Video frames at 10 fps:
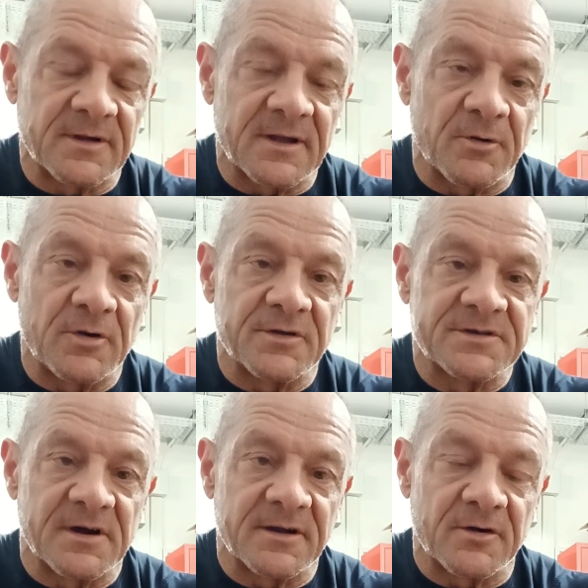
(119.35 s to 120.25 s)
E quello è
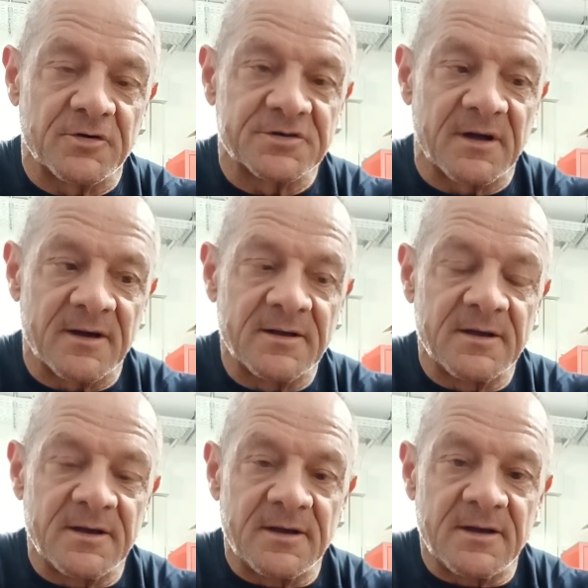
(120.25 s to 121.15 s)
già una cosa
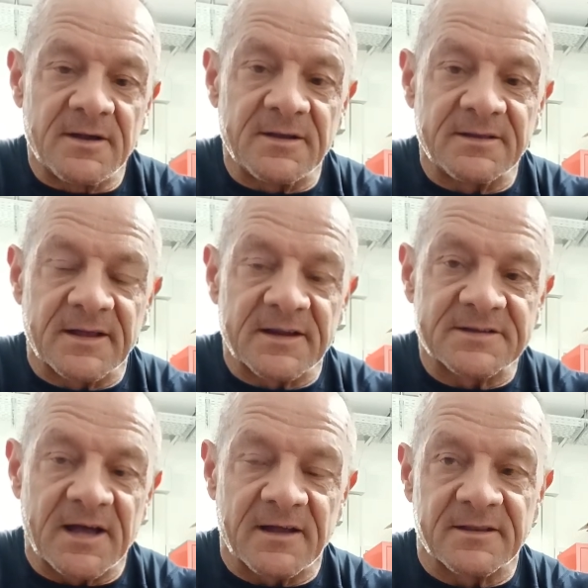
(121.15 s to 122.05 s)

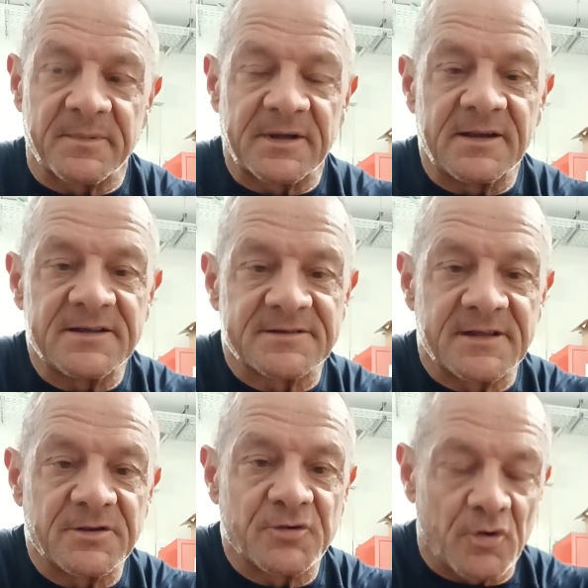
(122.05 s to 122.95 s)
interessante perché
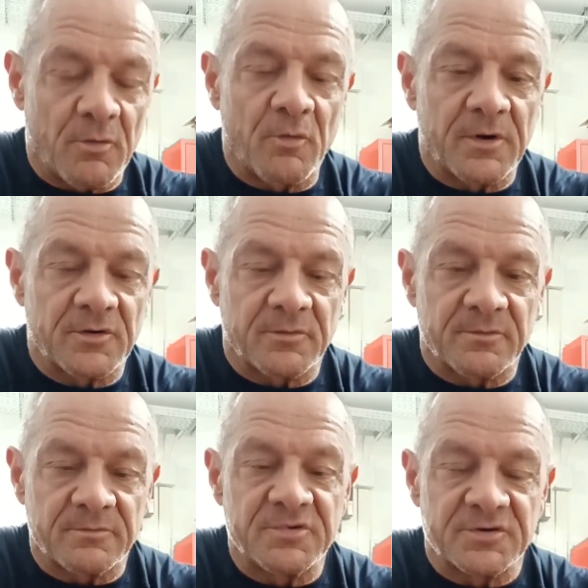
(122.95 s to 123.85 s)
l'istinto comunque non
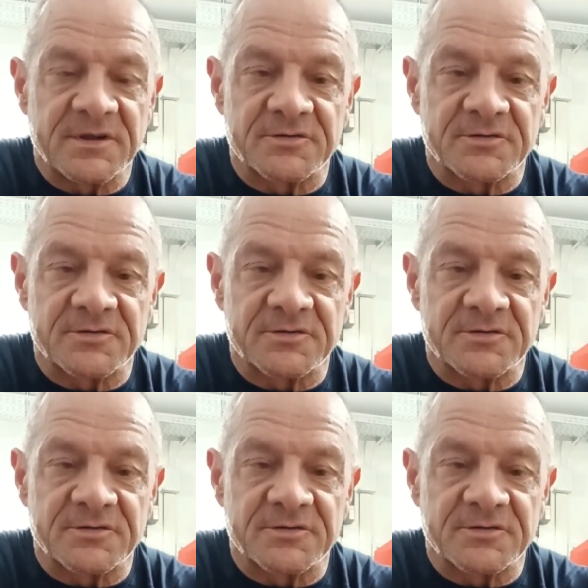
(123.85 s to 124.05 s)
bisogna